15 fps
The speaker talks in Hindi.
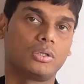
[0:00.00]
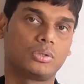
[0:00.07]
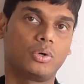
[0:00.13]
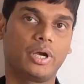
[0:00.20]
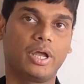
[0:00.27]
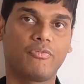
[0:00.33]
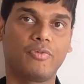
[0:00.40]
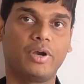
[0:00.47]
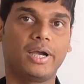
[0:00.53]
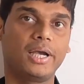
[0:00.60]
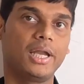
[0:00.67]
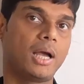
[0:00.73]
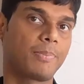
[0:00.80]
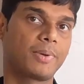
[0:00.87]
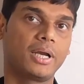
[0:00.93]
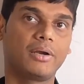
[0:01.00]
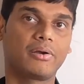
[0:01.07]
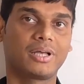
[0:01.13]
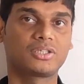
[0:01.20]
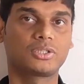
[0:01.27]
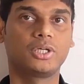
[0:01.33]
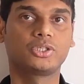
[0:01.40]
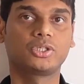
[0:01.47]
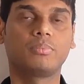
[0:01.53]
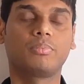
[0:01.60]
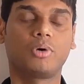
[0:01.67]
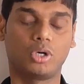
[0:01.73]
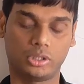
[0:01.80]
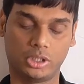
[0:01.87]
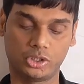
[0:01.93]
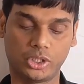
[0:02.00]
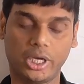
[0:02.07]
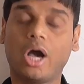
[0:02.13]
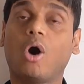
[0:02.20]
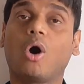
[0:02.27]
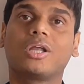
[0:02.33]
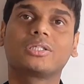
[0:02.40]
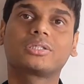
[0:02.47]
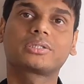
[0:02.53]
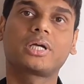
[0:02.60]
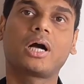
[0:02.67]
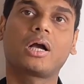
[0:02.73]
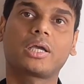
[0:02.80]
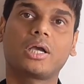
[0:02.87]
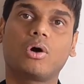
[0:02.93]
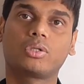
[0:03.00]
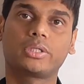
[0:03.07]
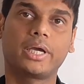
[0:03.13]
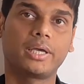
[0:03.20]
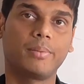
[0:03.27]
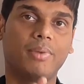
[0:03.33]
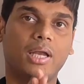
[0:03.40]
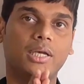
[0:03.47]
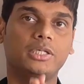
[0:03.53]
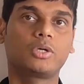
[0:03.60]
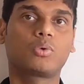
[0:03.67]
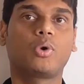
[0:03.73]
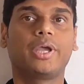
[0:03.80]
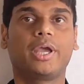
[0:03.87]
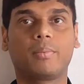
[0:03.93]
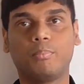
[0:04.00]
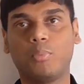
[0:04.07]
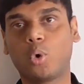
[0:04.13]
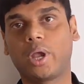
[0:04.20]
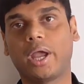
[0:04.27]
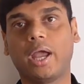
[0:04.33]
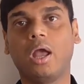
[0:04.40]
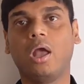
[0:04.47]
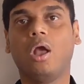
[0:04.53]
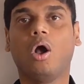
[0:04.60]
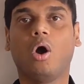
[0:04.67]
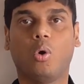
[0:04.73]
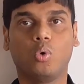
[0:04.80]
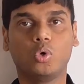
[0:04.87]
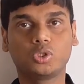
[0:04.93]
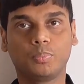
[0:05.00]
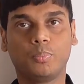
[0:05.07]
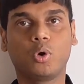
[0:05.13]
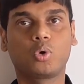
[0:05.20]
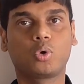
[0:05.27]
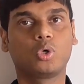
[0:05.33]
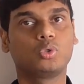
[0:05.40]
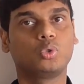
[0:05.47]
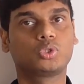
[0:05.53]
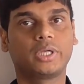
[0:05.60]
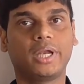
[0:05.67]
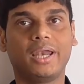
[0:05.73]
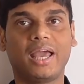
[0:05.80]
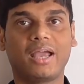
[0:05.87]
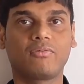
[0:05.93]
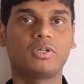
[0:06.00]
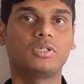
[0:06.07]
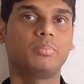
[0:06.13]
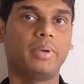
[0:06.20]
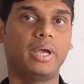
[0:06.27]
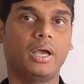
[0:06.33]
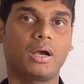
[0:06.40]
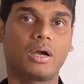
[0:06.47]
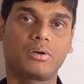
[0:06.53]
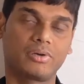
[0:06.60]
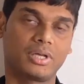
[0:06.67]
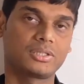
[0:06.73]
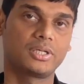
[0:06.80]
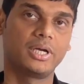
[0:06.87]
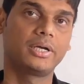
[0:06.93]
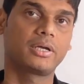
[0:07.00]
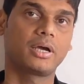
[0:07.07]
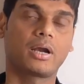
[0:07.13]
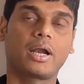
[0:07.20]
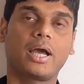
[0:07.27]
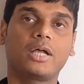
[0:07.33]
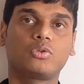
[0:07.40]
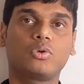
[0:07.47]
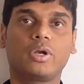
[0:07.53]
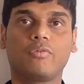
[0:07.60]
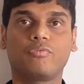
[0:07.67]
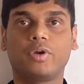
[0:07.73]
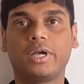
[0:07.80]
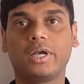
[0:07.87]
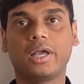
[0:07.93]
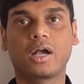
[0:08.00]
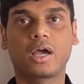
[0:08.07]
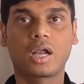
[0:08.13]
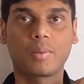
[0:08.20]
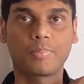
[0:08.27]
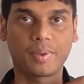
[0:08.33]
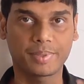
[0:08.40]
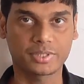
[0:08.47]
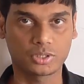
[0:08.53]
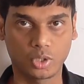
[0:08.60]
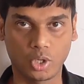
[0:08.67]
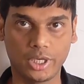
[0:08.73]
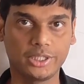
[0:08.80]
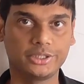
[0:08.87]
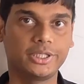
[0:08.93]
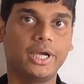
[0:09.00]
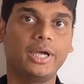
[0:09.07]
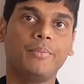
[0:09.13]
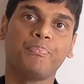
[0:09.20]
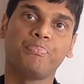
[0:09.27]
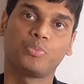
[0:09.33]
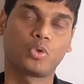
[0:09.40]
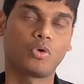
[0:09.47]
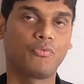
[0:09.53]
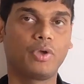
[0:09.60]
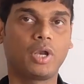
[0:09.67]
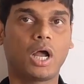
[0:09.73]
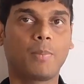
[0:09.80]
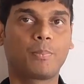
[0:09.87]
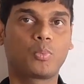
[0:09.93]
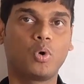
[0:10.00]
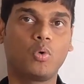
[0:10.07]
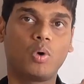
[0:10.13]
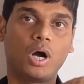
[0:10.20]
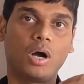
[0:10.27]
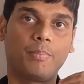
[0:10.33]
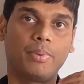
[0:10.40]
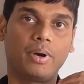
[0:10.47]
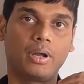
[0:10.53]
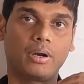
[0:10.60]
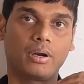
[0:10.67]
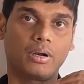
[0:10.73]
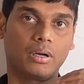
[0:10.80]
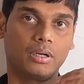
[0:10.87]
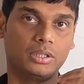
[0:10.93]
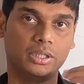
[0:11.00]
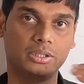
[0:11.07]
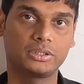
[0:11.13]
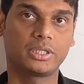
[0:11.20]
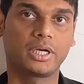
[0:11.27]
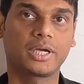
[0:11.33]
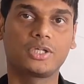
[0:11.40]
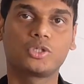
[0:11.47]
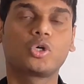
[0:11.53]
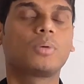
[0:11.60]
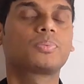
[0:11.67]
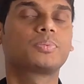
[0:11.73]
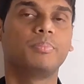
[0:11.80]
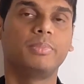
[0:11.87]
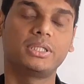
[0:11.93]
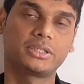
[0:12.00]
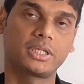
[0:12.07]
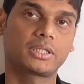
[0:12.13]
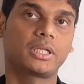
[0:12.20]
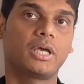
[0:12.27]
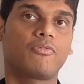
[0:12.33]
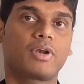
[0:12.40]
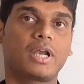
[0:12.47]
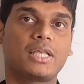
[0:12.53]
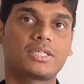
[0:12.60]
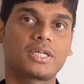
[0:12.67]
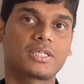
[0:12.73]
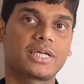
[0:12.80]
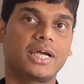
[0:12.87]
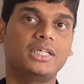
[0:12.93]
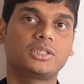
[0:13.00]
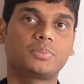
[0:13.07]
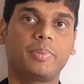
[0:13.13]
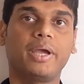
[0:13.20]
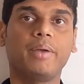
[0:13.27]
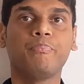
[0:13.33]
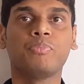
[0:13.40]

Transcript: तो डेफिनेटली आपके लिए ट्रांसलेशन बहुत अच्छा है और इसका क्या होता है कि मान लीजिए कोई एक बुक है उस बुक को दूसरे लैंग्वेज में अगर ट्रांसलेट करना है तो डेफिनेटली अगर आपके पास नॉलेज है तो फिर आपको वहां पर इस तरह के जॉब मिल सकते हैं फ्रीलांसिंग साइट्स पे